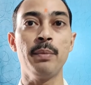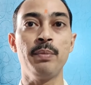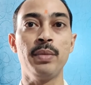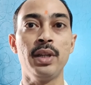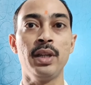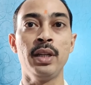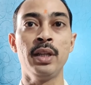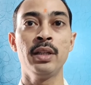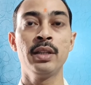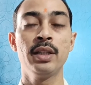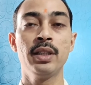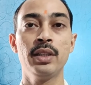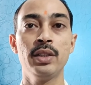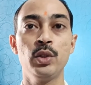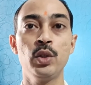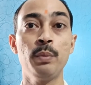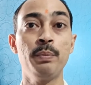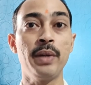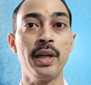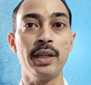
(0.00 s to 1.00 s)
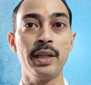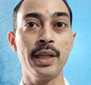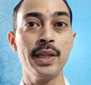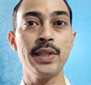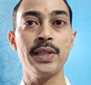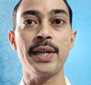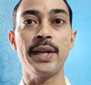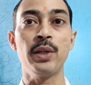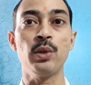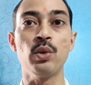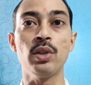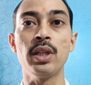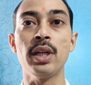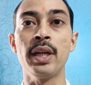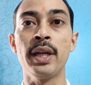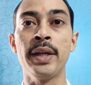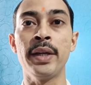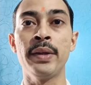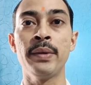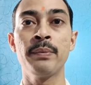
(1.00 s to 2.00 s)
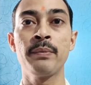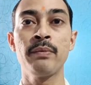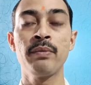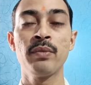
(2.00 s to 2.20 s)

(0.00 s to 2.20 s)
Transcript: अपनी जो प्रैक्टिस सेट होते हैं